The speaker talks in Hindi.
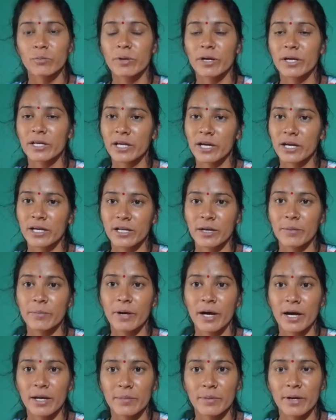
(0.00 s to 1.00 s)
तो बकरिया वगैरह
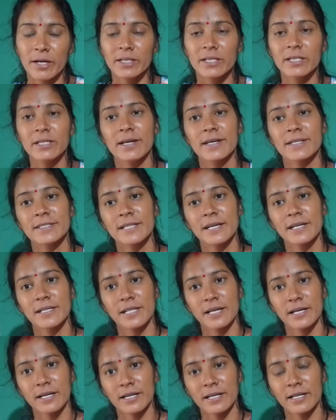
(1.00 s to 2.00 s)
बाहर बांधी नाश्ता
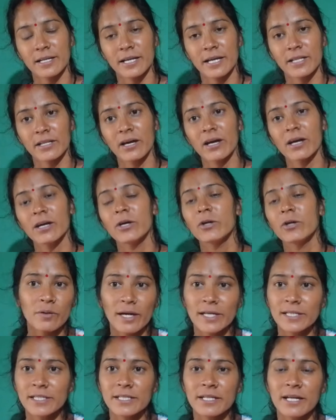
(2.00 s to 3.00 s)
वास्ता कर लिया था तो
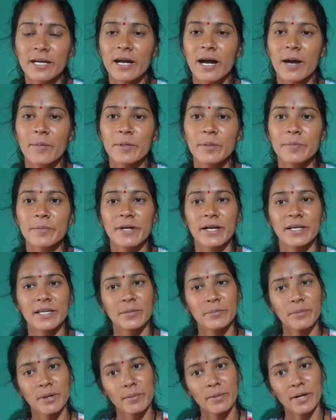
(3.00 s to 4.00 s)
गाइज इतना काम निपटा
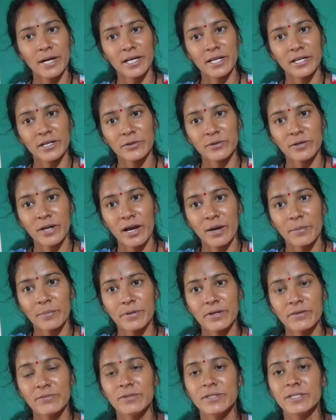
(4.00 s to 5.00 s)
के मैं बैठ गई यहाँ
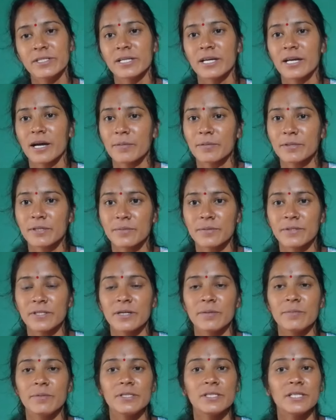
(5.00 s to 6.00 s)
पे फिर से आप
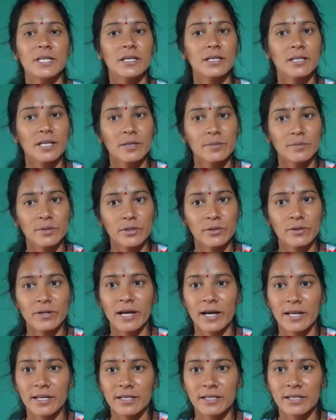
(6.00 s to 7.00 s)
सभी के बीच एक नई वीडियो
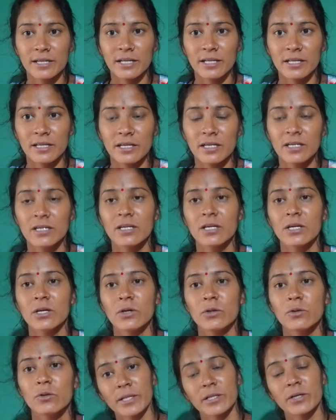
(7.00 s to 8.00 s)
लाने के लिए
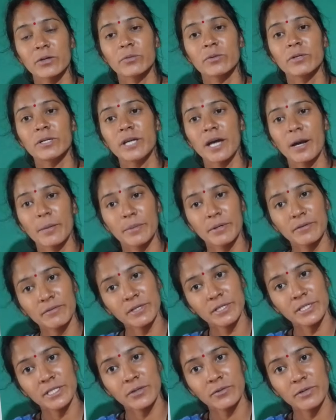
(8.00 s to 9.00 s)
बात करूंगी यहाँ पे
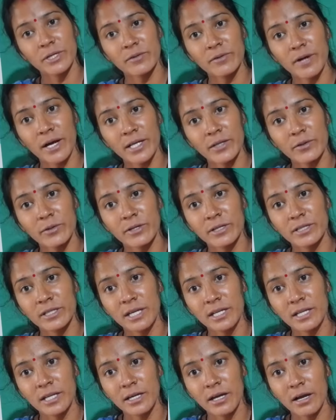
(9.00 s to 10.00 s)
फिर से वही वाली
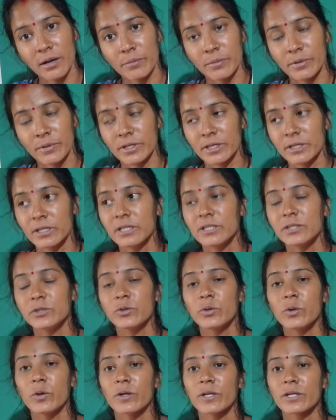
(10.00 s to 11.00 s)
औरत के लिए यहाँ पर
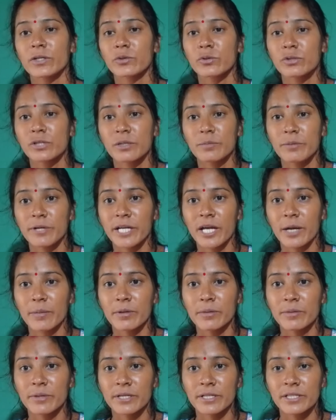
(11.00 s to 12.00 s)
जो औरत सोशल मीडिया
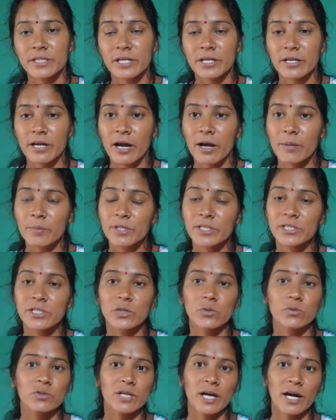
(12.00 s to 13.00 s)
में मेरे सरेआम
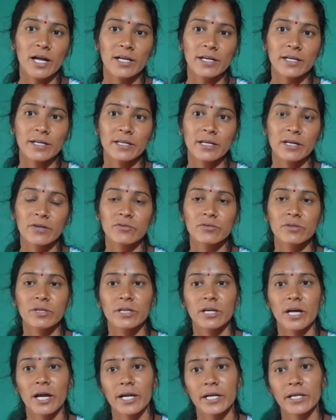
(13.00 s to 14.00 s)
इज्जत उछाल रही है
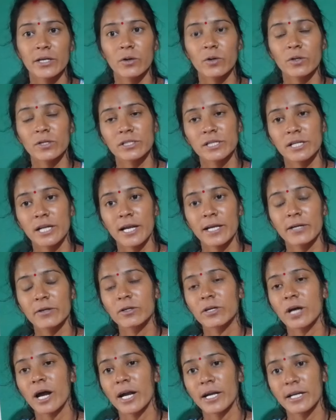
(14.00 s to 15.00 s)
फेक आईडी
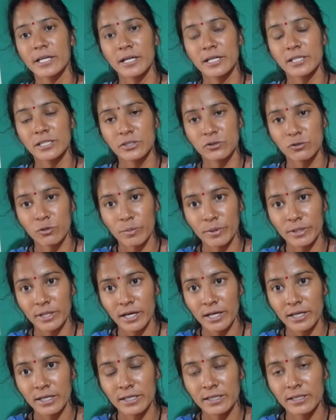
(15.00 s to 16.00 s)
ओरिजिनल आईडी का जिसको
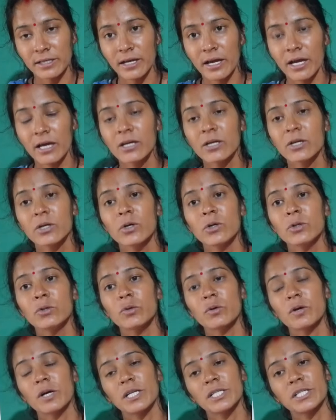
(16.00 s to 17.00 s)
पता नहीं है
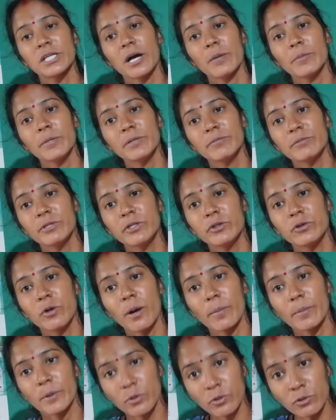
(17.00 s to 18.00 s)
तो कल शाम एक
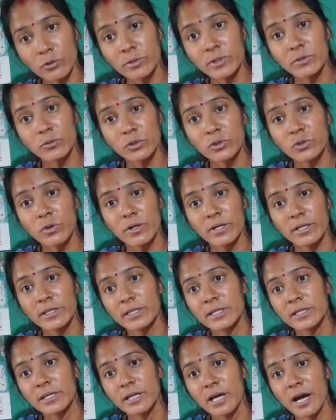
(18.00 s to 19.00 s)
वीडियो अपलोड हुई उस
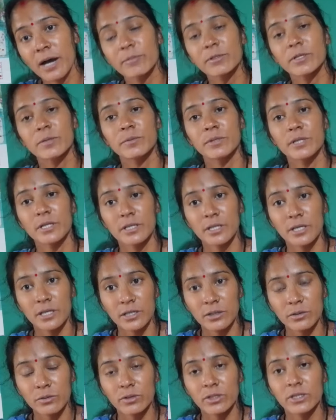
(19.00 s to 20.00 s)
औरत की आप सभी ने
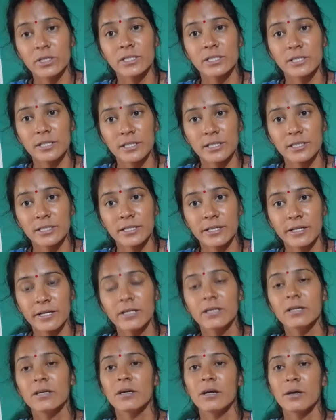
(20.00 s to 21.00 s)
देखी होगी किसी किसी
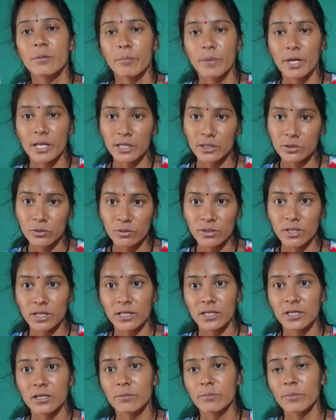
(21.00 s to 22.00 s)
ने मैंने तो
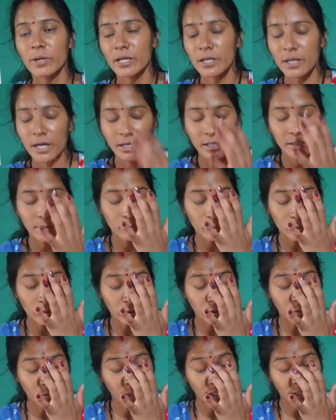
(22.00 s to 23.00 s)
देखी मैं नानी
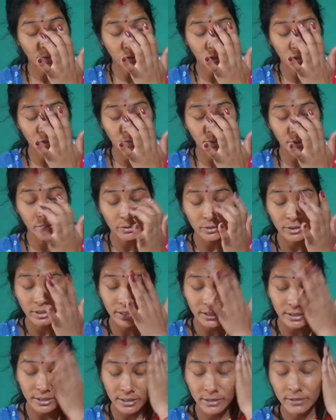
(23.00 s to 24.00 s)
बोलती हूँ मैंने उसकी वीडियो
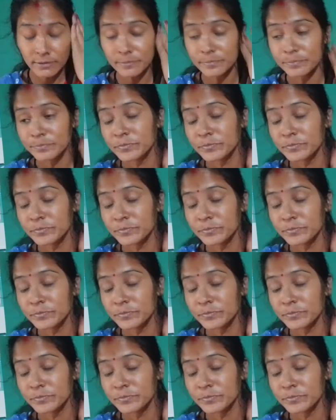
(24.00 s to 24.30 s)
देखी